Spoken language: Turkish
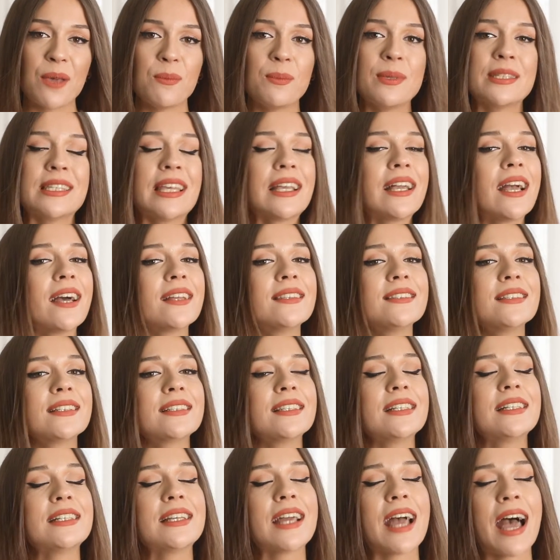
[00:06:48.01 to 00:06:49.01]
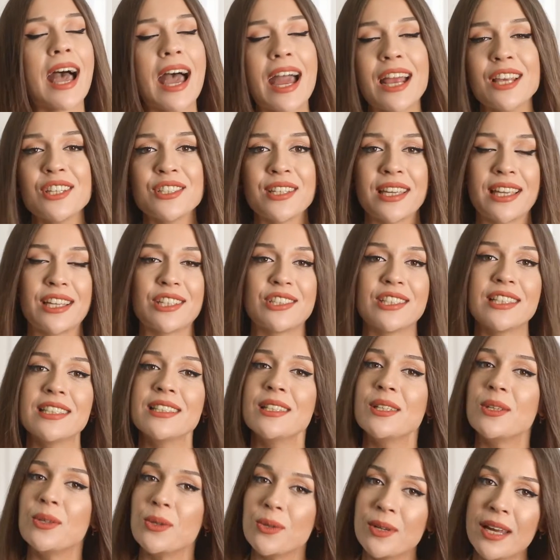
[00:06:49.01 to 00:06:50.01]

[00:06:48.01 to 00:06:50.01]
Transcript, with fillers: bize kattıkları her şey için